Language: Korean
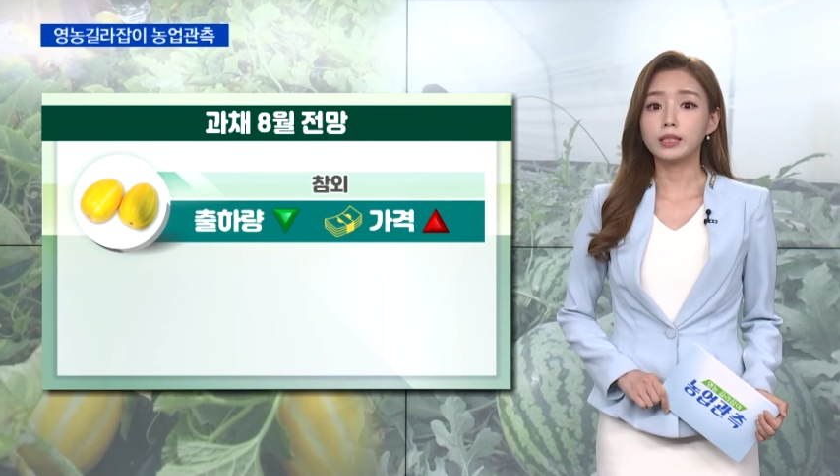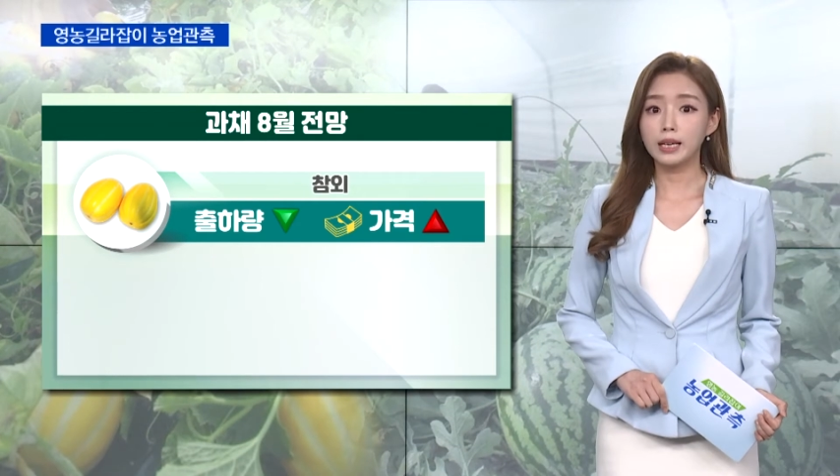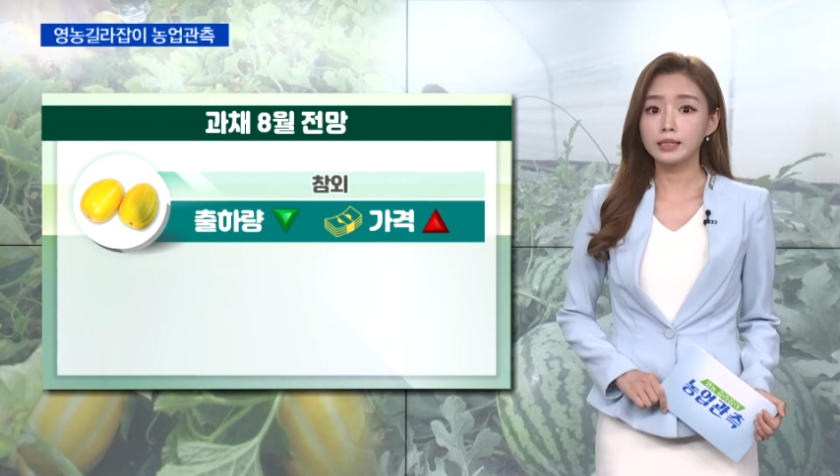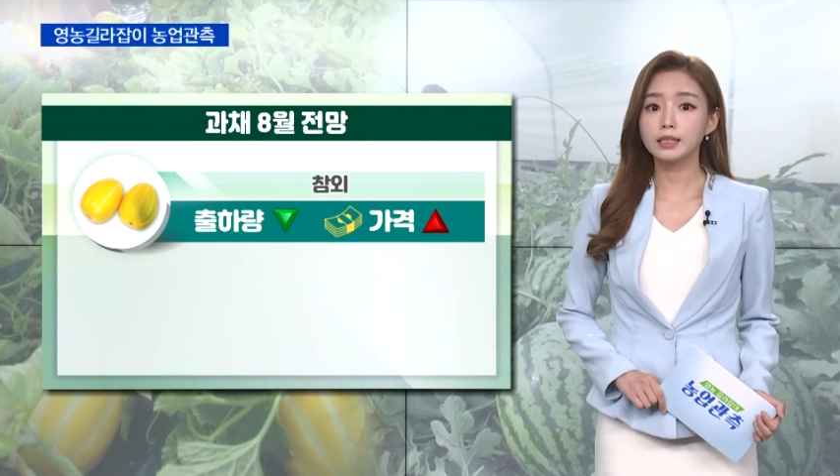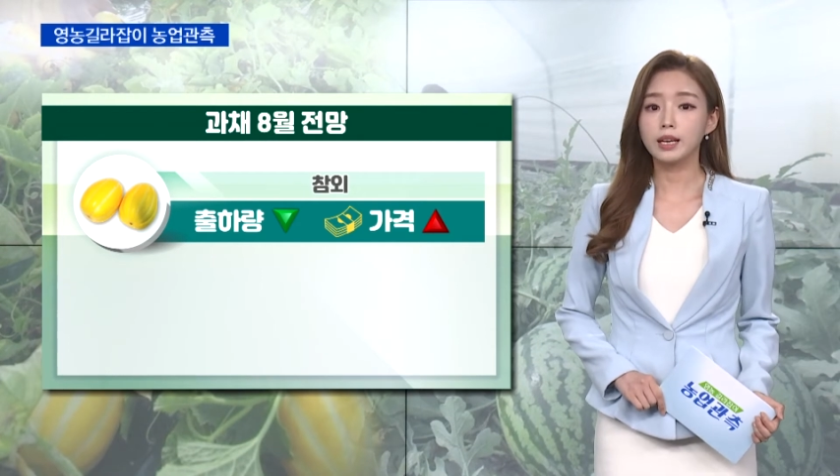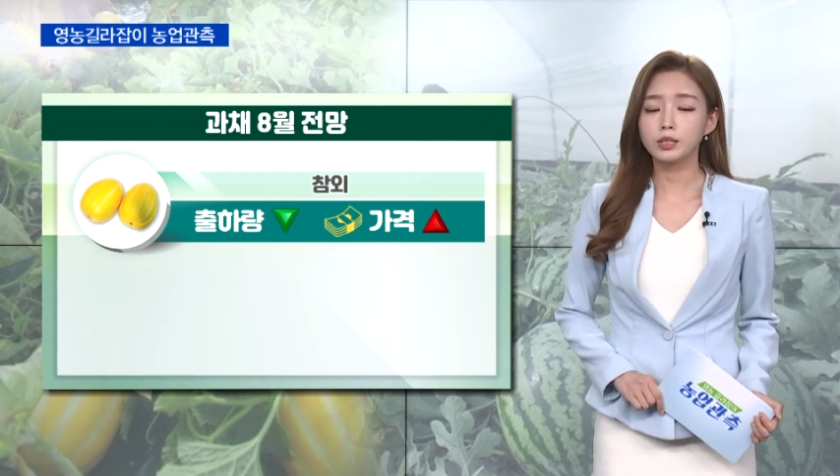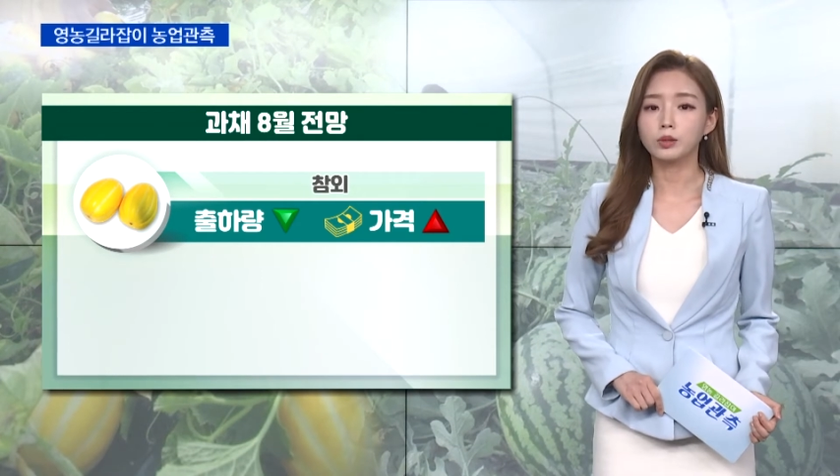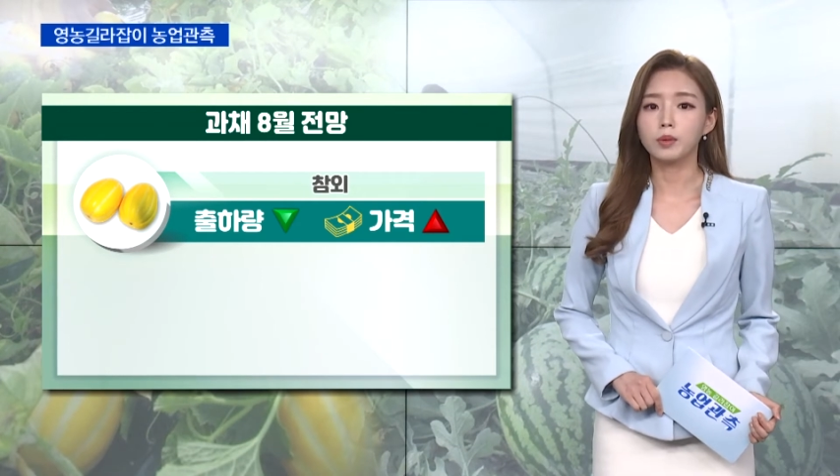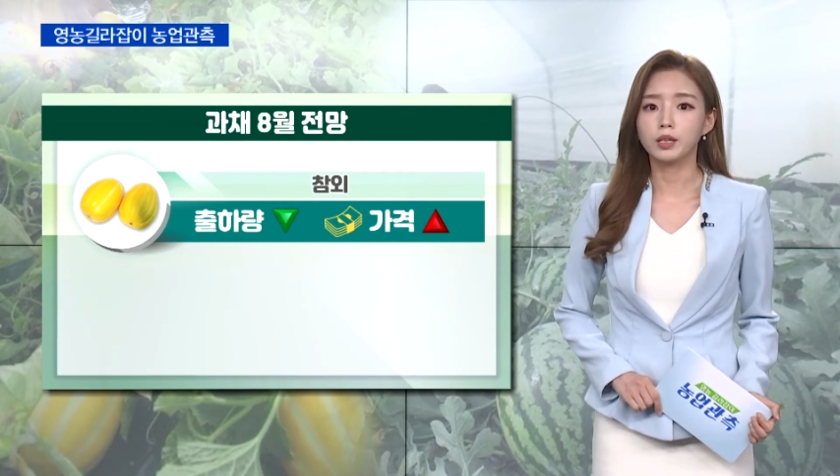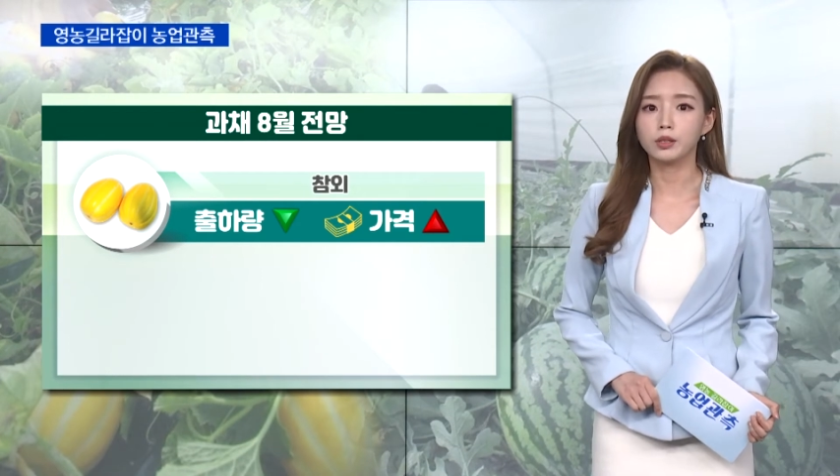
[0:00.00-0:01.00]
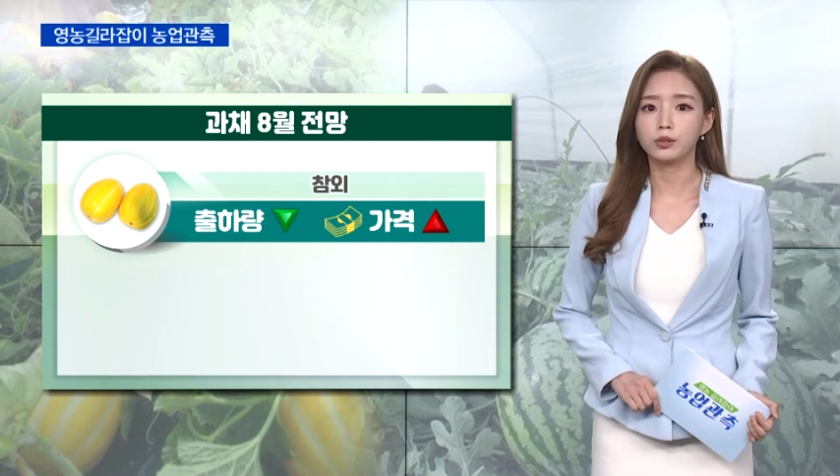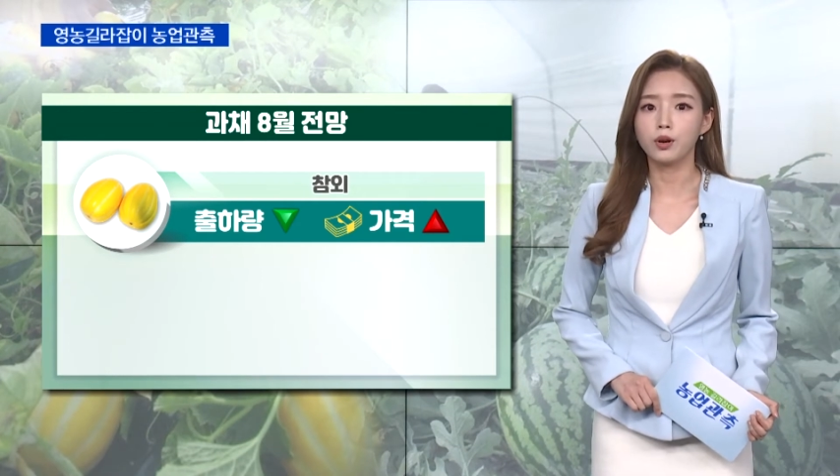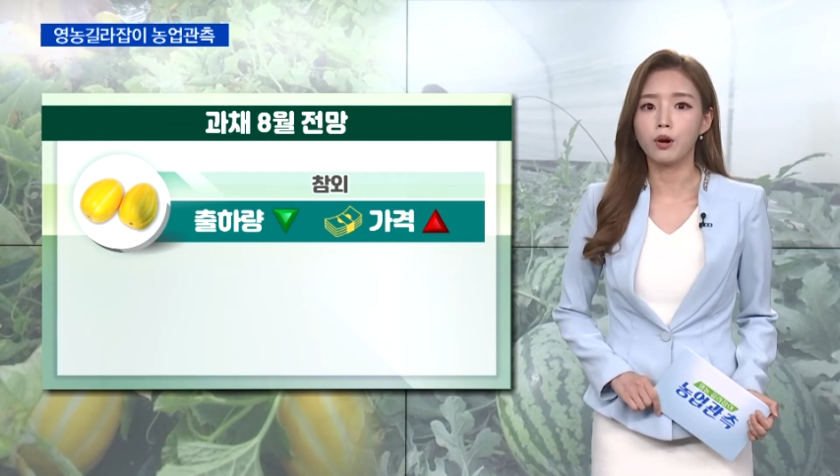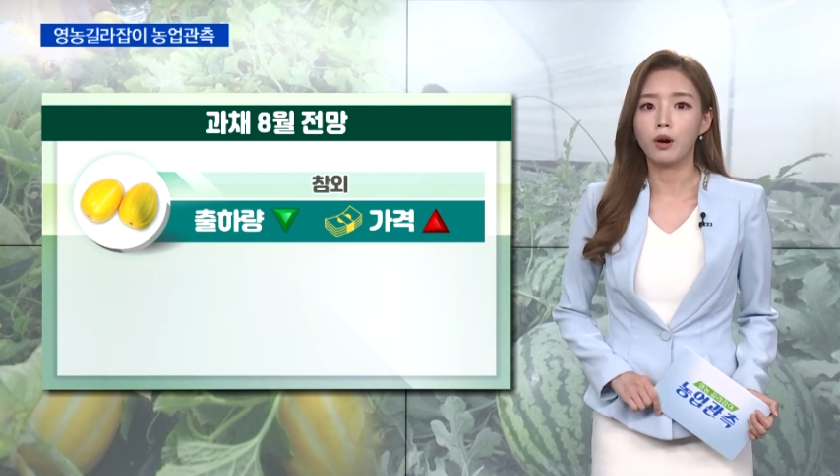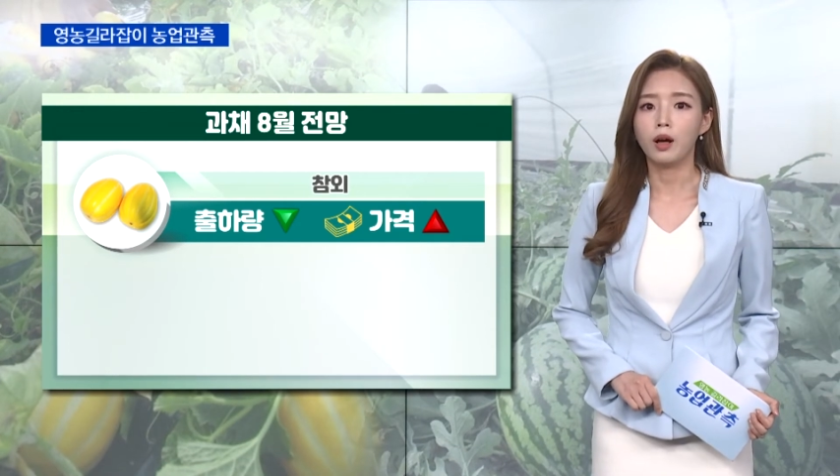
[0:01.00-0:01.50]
상승할 전망이고요.